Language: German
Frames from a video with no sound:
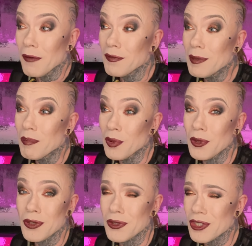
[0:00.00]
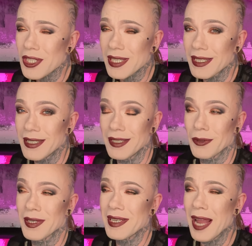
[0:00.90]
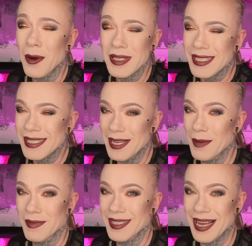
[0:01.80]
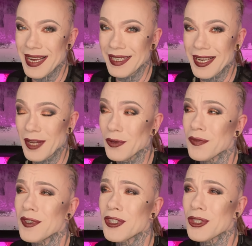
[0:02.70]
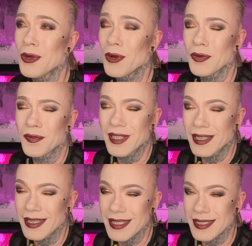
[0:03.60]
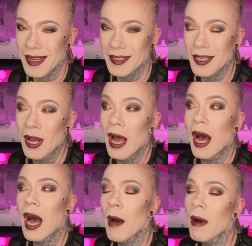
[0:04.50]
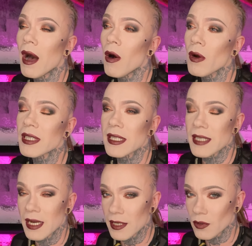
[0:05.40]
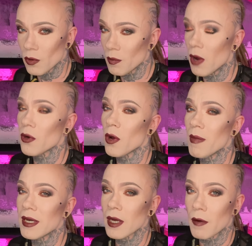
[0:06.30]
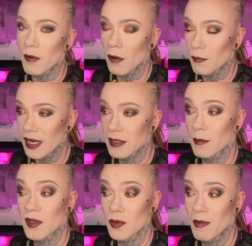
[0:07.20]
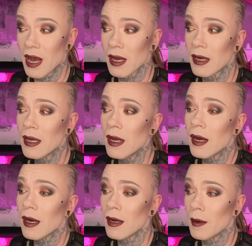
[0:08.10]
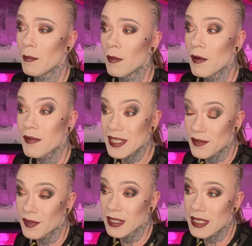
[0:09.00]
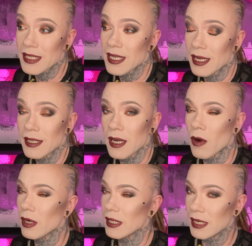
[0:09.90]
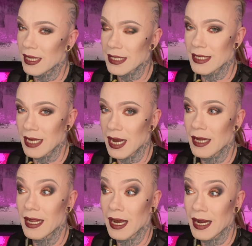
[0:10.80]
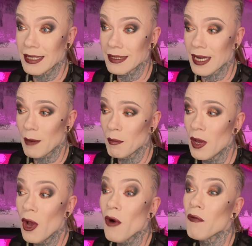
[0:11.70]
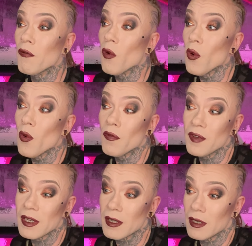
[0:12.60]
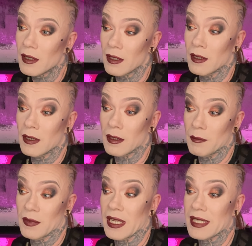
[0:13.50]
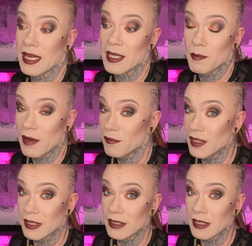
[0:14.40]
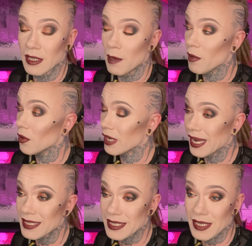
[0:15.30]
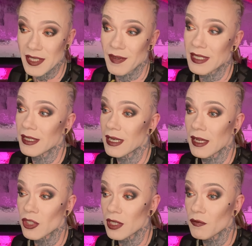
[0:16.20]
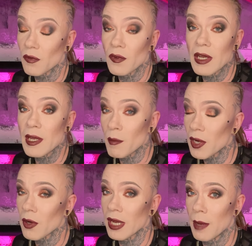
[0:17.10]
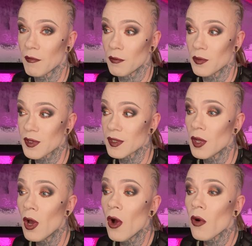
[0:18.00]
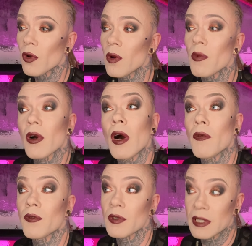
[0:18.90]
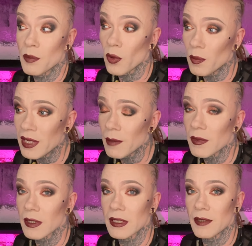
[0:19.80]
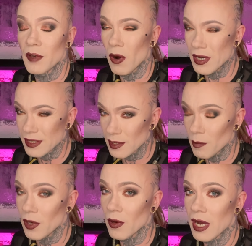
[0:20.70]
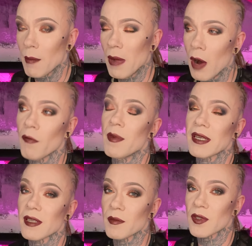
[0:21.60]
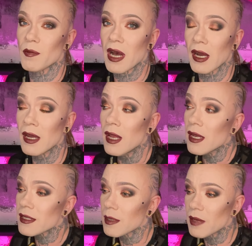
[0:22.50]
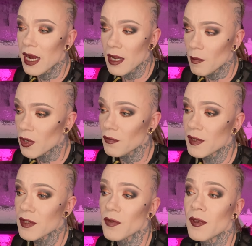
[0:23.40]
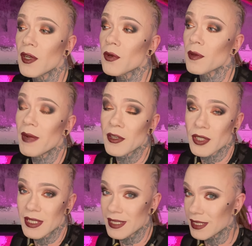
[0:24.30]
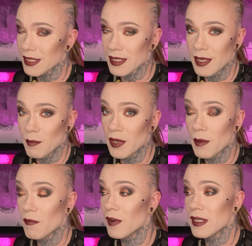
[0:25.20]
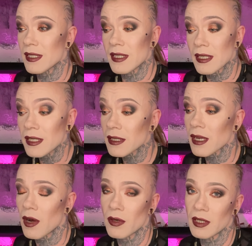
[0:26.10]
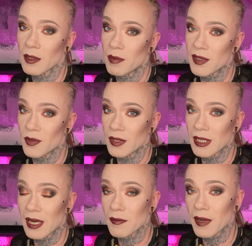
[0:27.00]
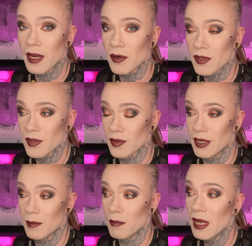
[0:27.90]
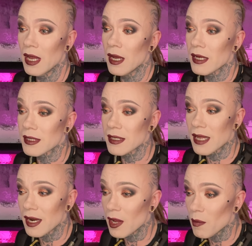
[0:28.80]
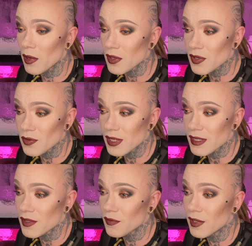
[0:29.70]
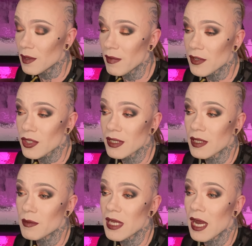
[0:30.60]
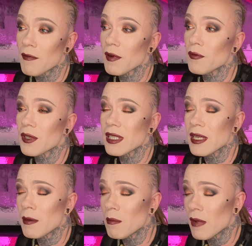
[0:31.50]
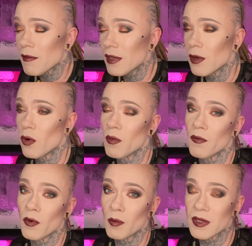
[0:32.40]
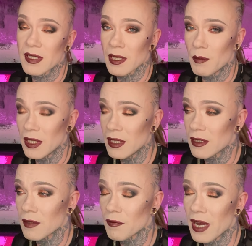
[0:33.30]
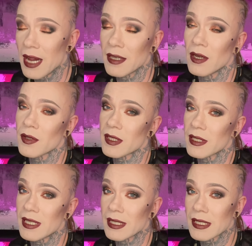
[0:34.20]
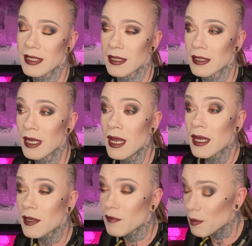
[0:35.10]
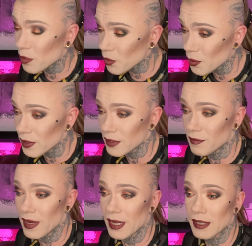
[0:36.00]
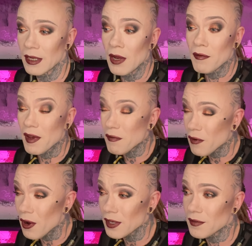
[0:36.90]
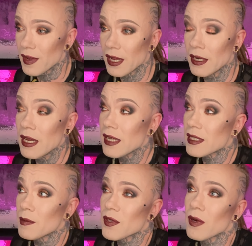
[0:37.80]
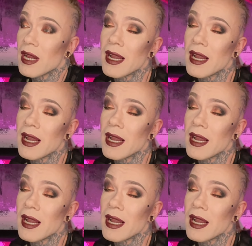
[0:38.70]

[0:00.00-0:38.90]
wie bunt und schrill und laut das Leben sein kann und wie schön und wie glitzernd. Aber auch tatsächlich, um auch nochmal darauf aufmerksam zu machen, ähm, was wir tatsächlich auch in den letzten Jahren erreicht haben, wo wir äh, tatsächlich bei vielen Dingen immer noch ganz, ganz weit hinten anstehen, wo wir immer noch kämpfen müssen und um auf die Probleme, die wir heute immer noch haben, aufmerksam zu machen. Es gibt leider immer noch viel zu viele junge Menschen, die sich das Leben nehmen, weil sie sich nicht trauen, ihre Persönlichkeit frei auszuleben. Es ist leider immer noch so, dass es viele Menschen gibt, die einfach wirklich immer wieder homophoben, diskriminierenden Verhalten ausgesetzt sind, verprügelt werden, verfolgt werden. Es gibt so sogar